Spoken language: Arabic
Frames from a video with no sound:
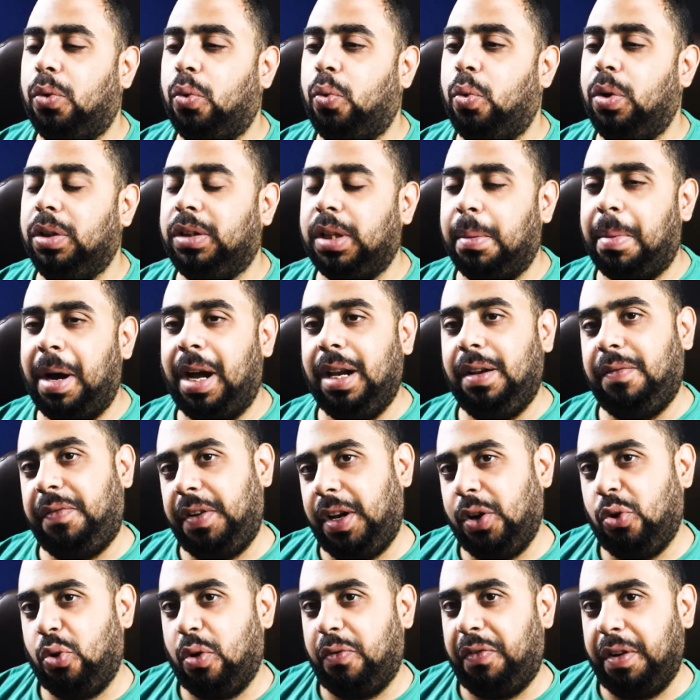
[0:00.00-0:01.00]
وطبعا
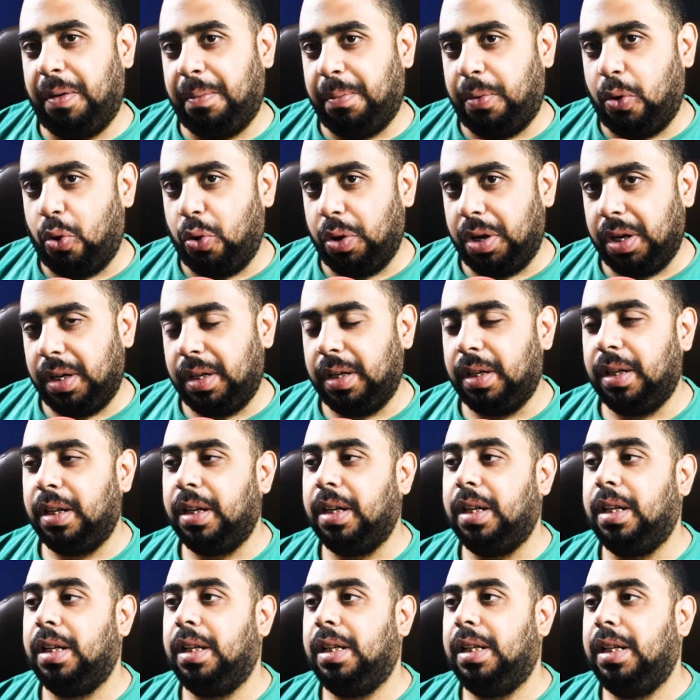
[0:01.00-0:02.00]
فيلكو فان بورن
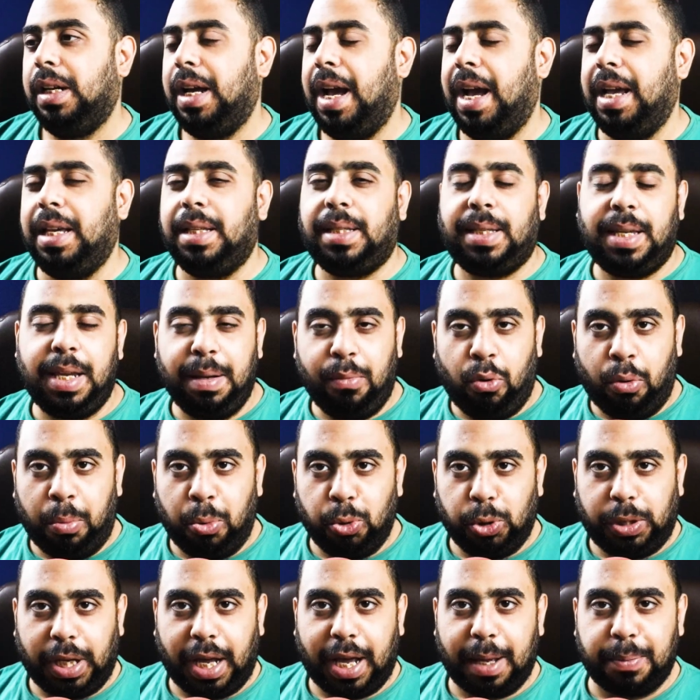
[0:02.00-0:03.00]
هيسيبوا
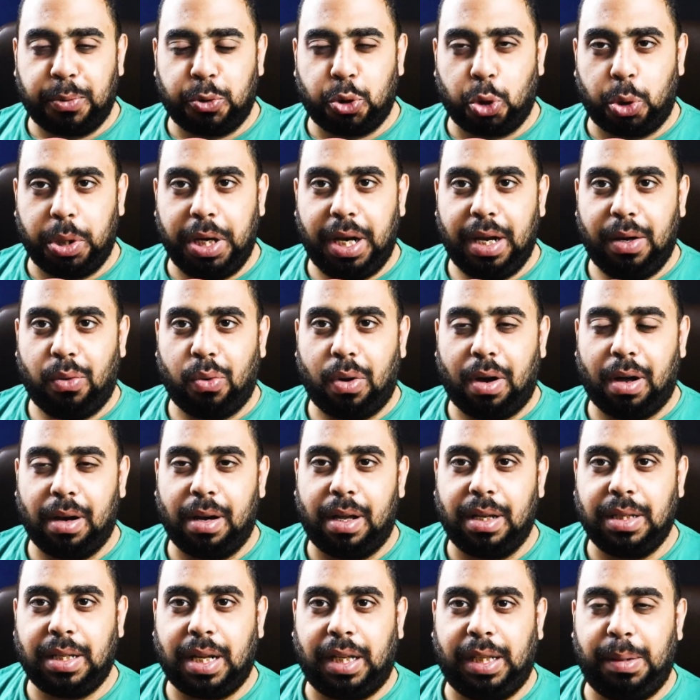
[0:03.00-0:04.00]
منتخب سوريا
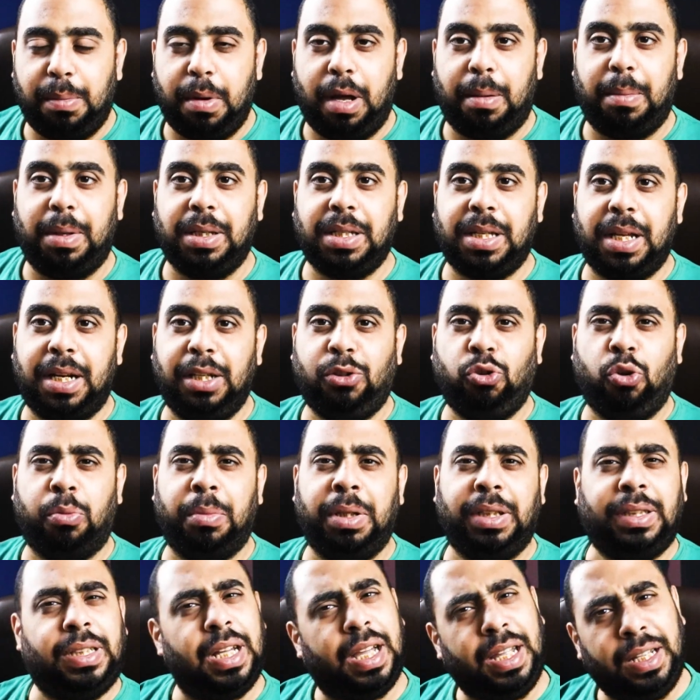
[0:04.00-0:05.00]
وخلاص هتبقى
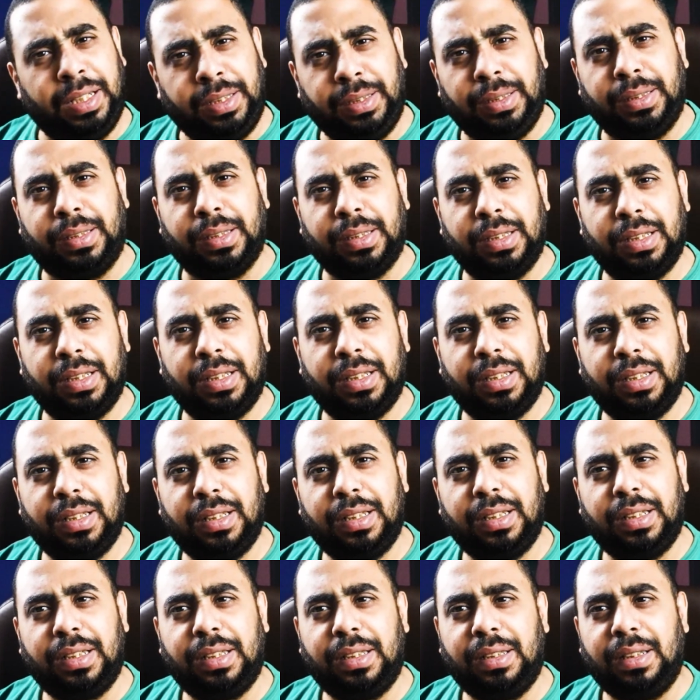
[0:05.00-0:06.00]
مسيرتهم انتهت
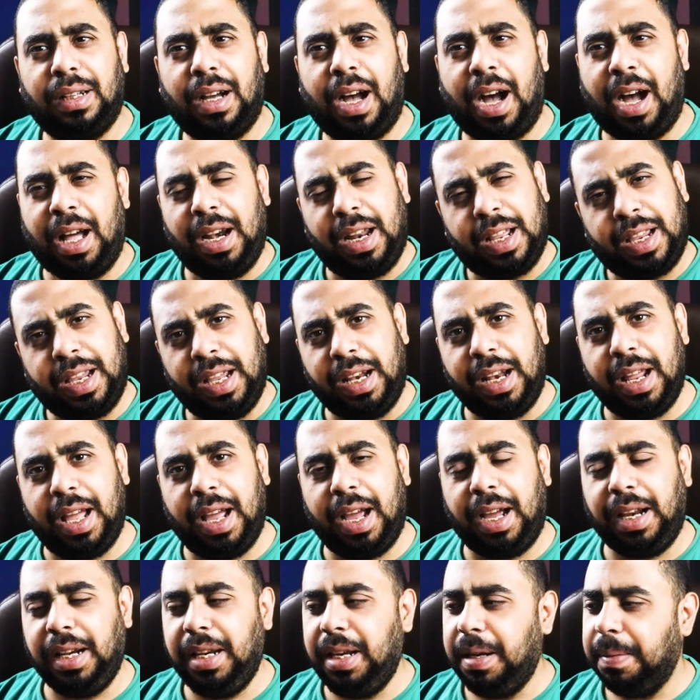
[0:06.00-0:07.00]
على كده
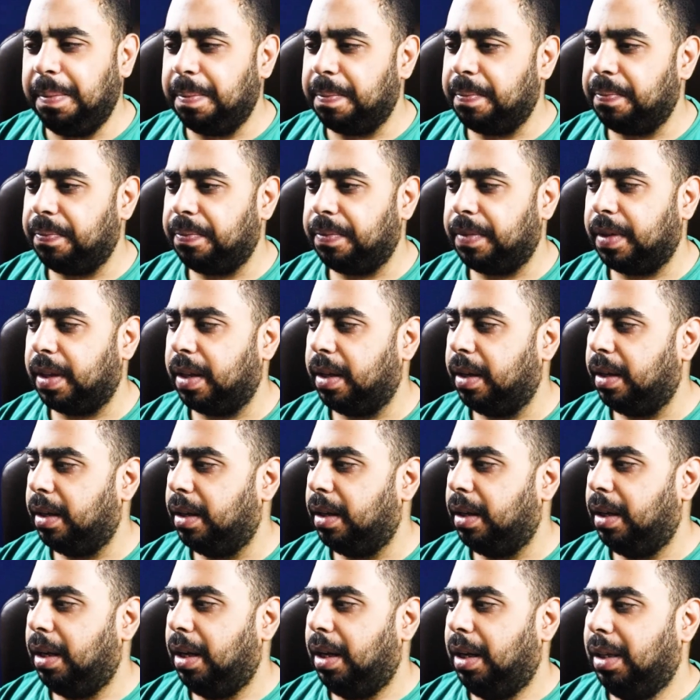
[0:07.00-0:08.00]
يعني
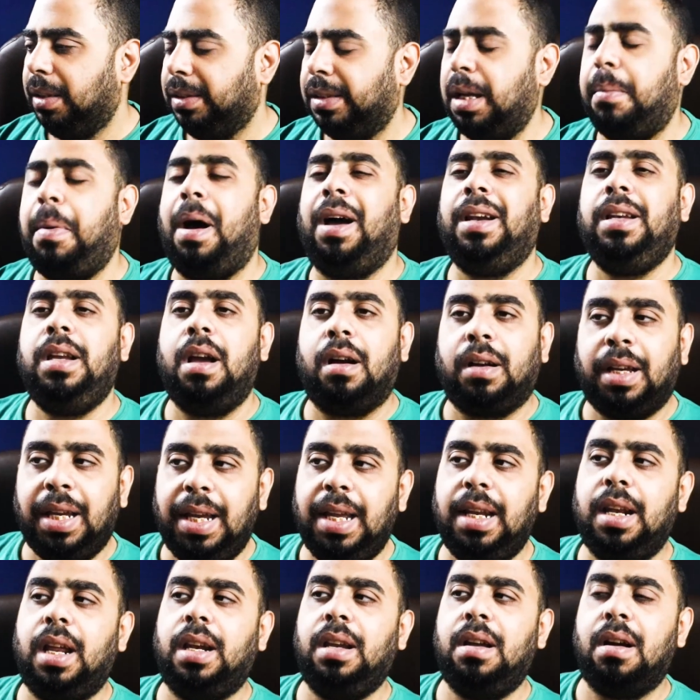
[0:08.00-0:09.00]
طبعا
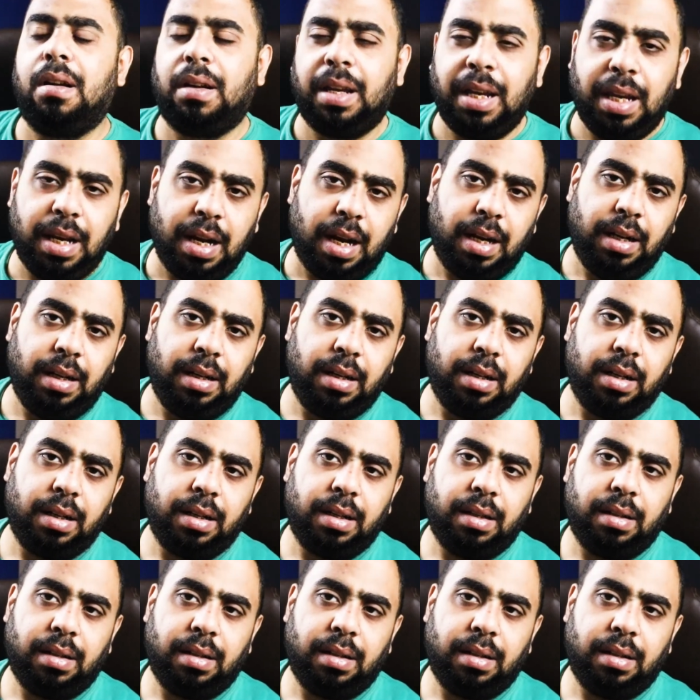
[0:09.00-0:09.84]
يقينا يقينا